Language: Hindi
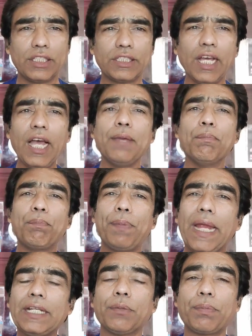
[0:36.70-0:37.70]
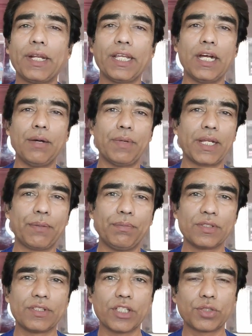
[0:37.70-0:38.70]
क्या इम्पैक्ट पड़ेगा हमारे
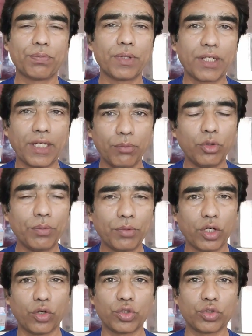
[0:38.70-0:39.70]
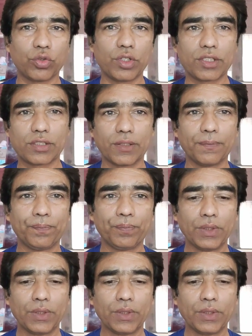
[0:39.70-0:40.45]
बिजनेस पर हिमोहिम के लॉन्च होने से